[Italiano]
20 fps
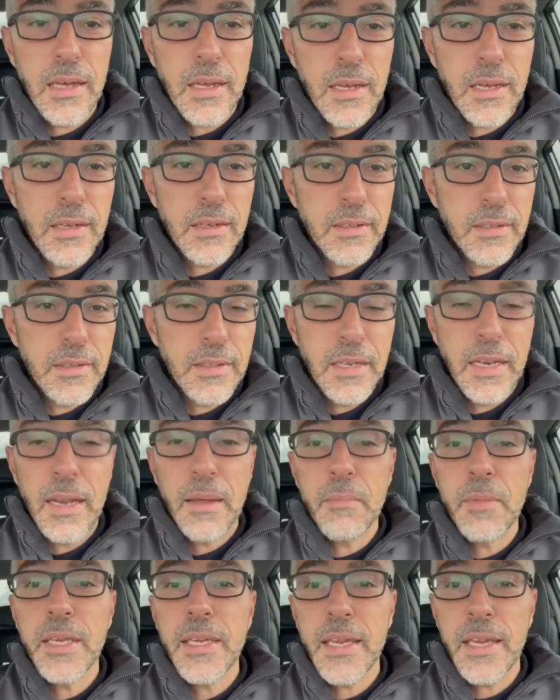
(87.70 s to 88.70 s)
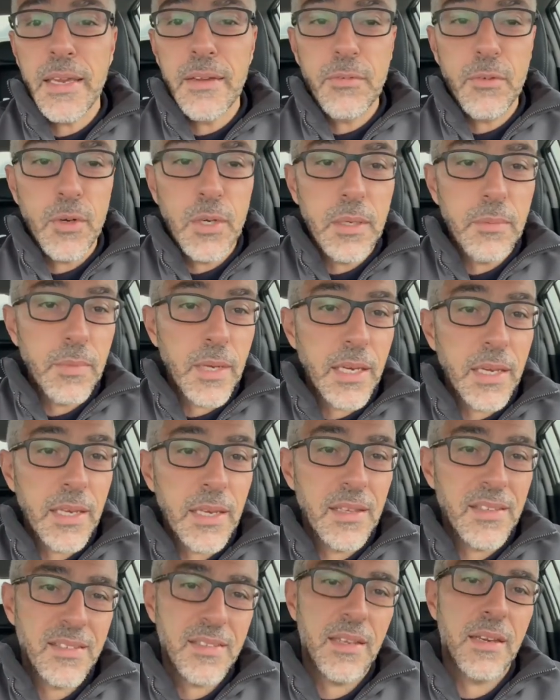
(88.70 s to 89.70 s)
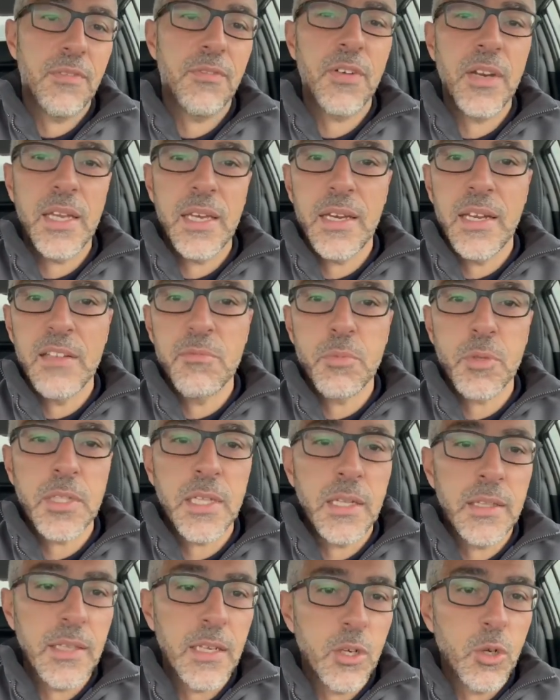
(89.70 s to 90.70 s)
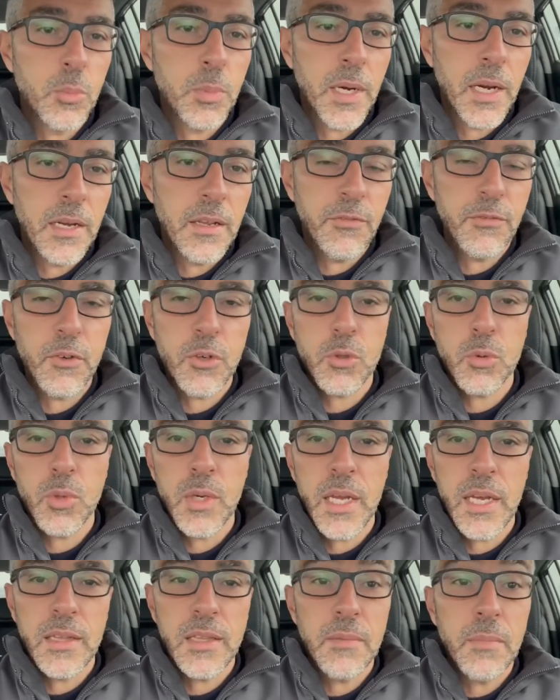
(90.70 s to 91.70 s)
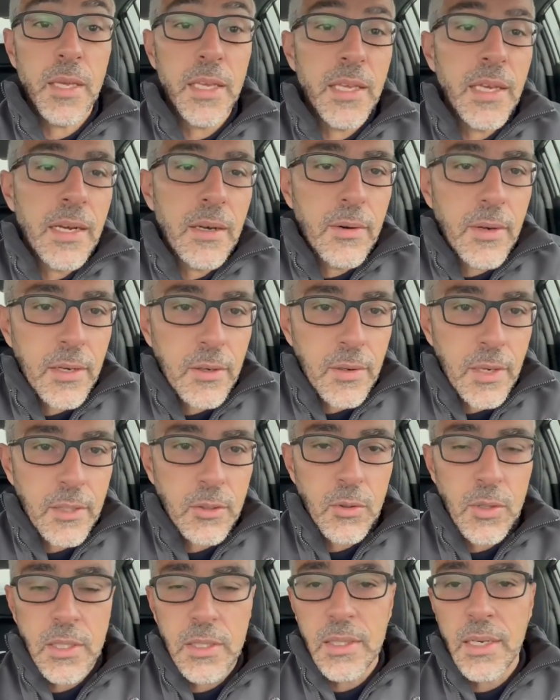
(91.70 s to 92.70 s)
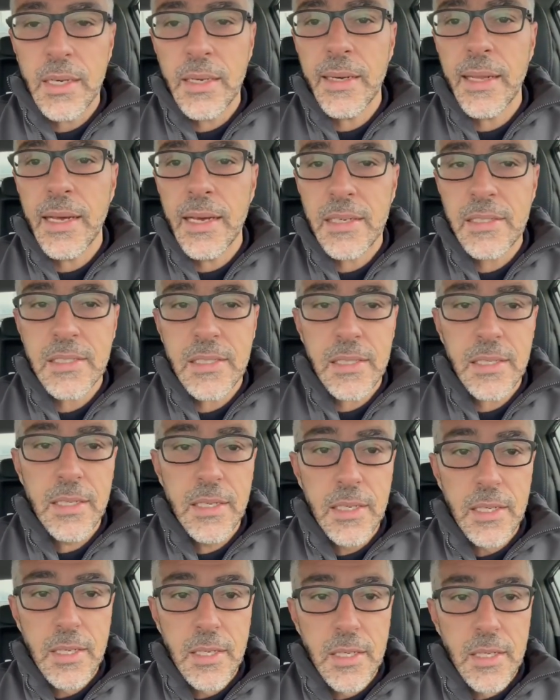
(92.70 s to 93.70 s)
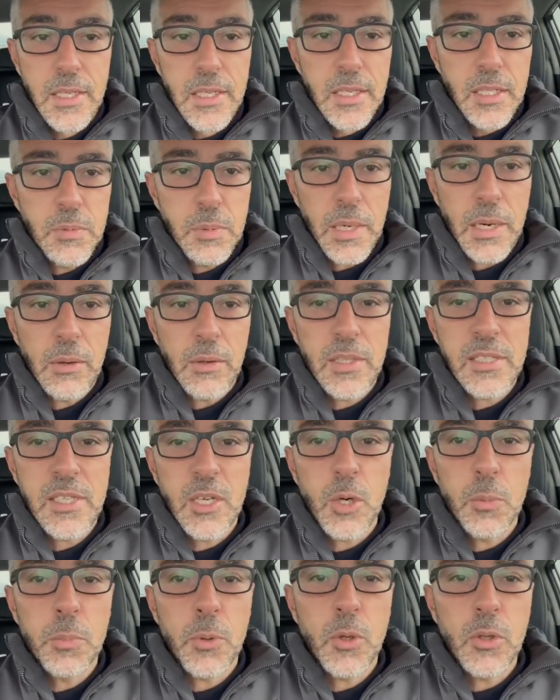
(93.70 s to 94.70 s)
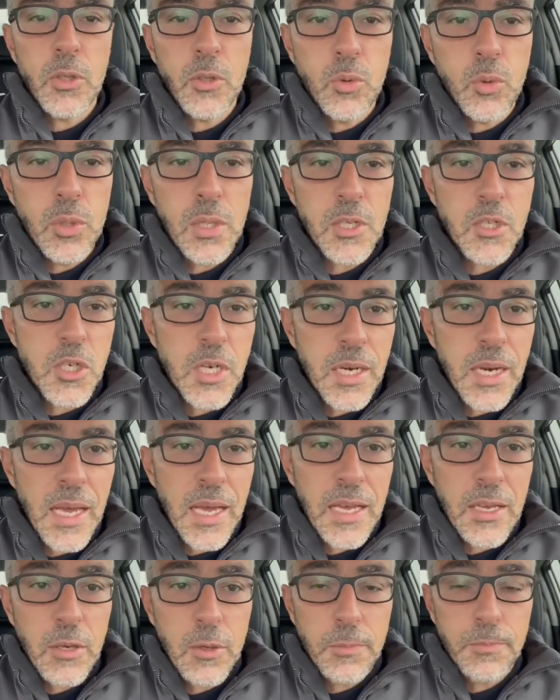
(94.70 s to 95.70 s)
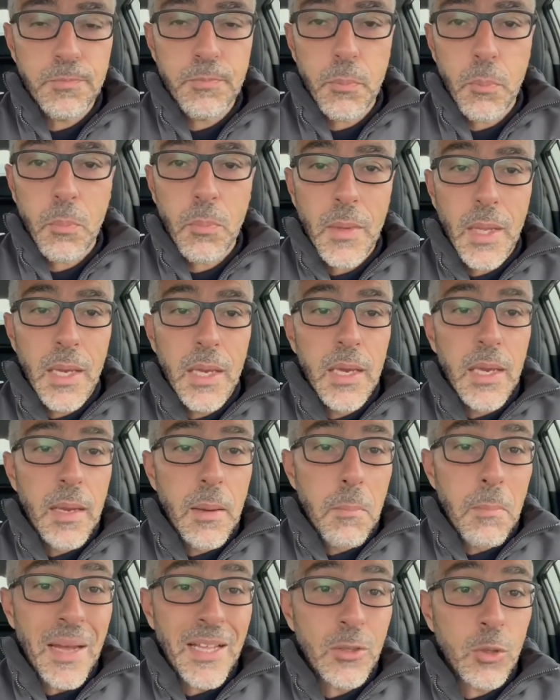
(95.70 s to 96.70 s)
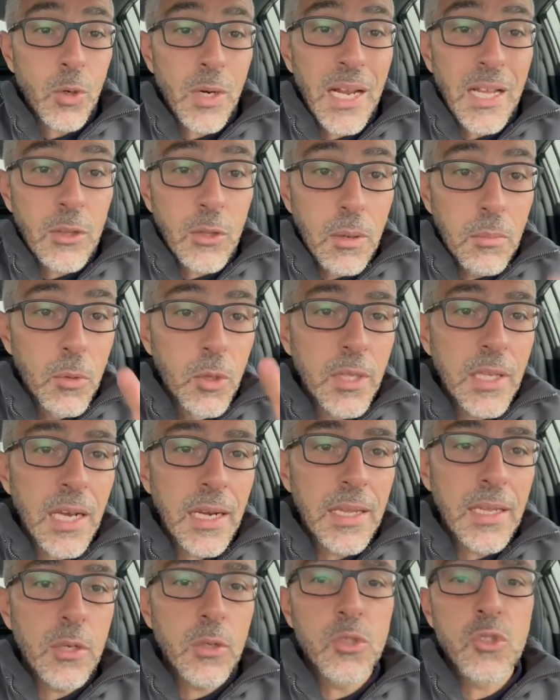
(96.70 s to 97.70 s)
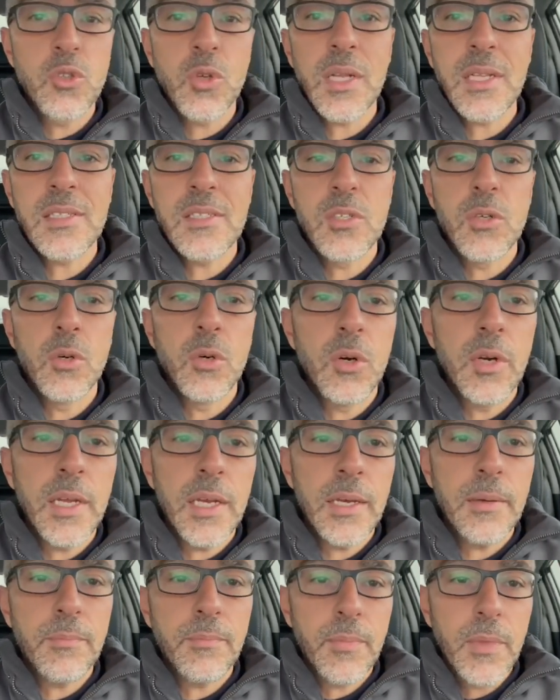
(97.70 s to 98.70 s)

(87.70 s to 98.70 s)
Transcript: sta nelle amichevoli, ma che se ne frega, l'importante è recuperare gli infortunati, Megnano è ancora tornato a allenarsi, speriamo che siano pronti tutti a gennaio, ma tornando al mondiale di consolazione